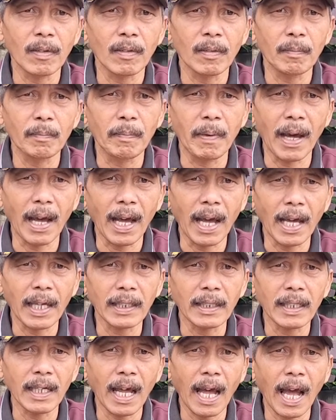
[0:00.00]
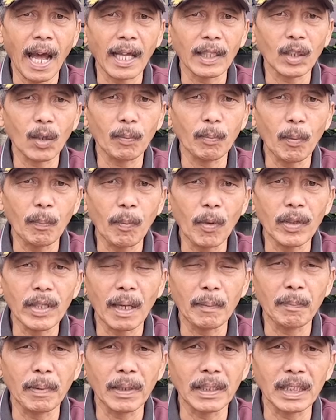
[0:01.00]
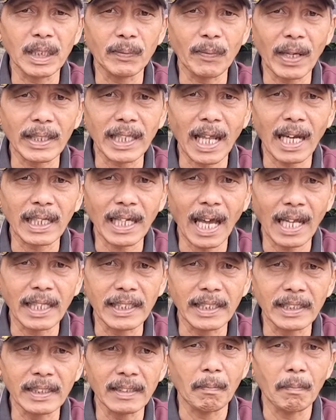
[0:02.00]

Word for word: bahan atau pupuk yang bersifat alkalis,